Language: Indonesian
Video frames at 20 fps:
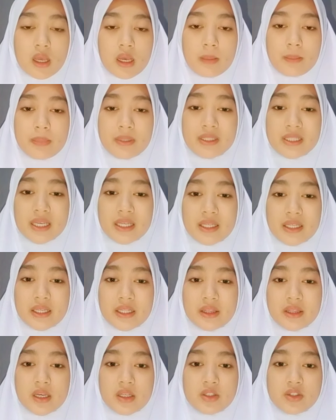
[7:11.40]

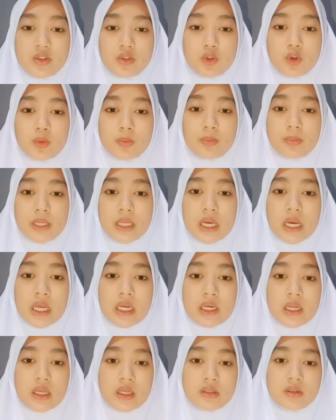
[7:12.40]
Penyakit yang cukup
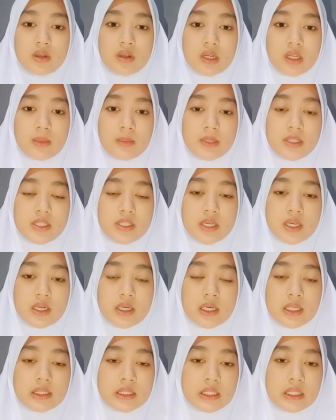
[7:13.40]
dikenal oleh
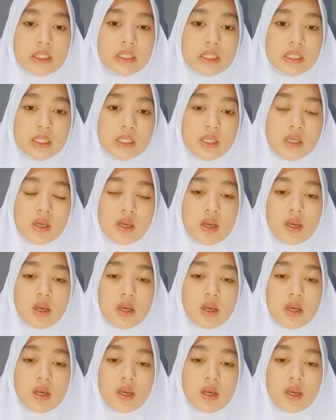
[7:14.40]
masyarakat ini